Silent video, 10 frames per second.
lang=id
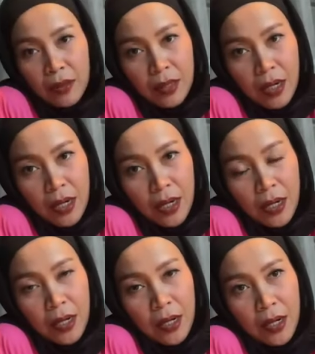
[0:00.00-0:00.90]
insya
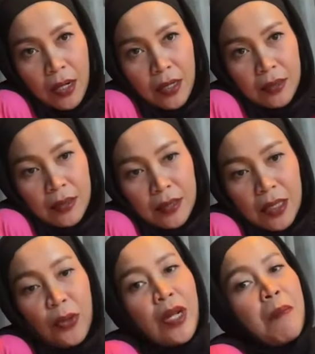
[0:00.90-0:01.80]
Allah
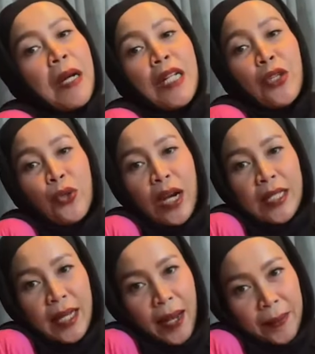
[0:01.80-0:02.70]
tahun depan ditunggu
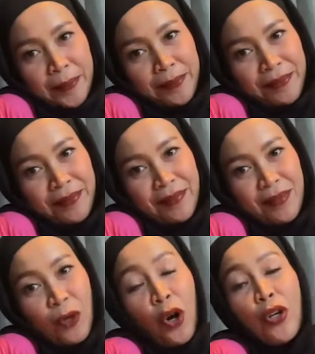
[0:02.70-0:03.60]
aja
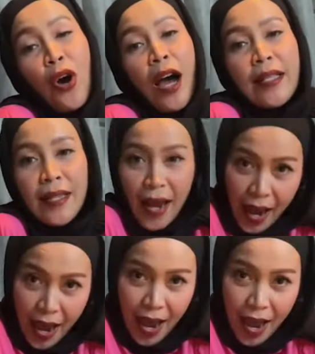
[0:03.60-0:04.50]
iya
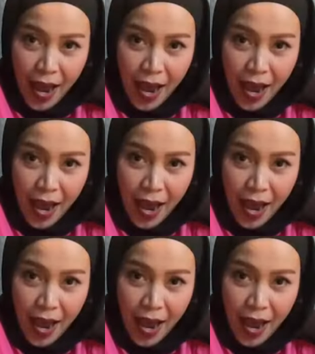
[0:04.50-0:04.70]
mohon